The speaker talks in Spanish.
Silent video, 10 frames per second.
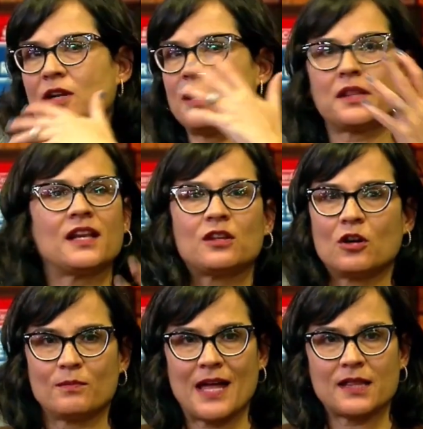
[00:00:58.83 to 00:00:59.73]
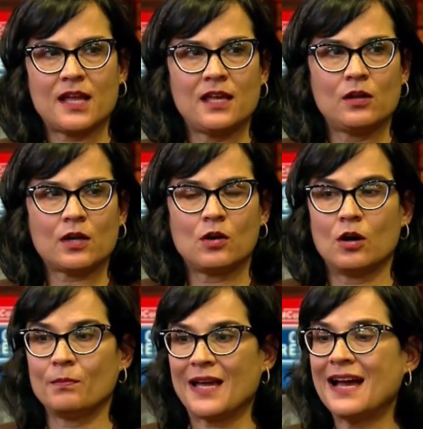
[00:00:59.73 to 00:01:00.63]
el escritor más leído de
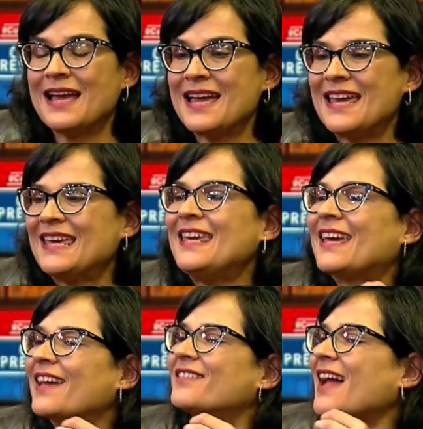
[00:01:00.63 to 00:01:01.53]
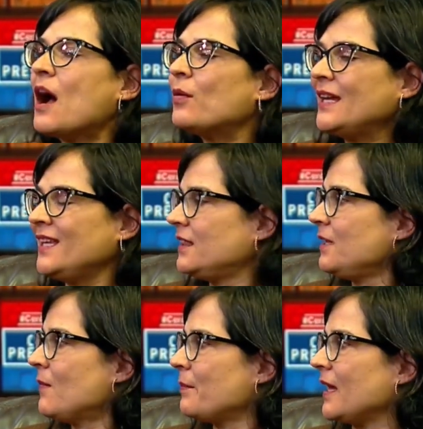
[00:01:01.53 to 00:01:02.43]
Colombia y que saben
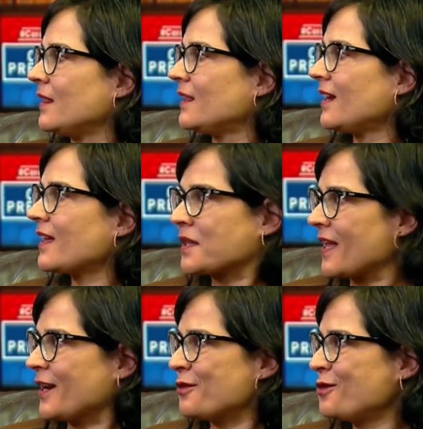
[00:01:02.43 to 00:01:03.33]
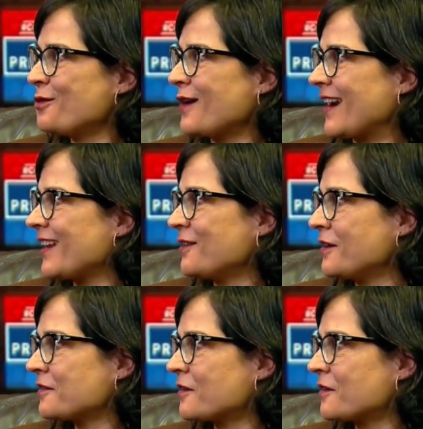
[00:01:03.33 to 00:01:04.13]
íntimamente que están en un lugar que no les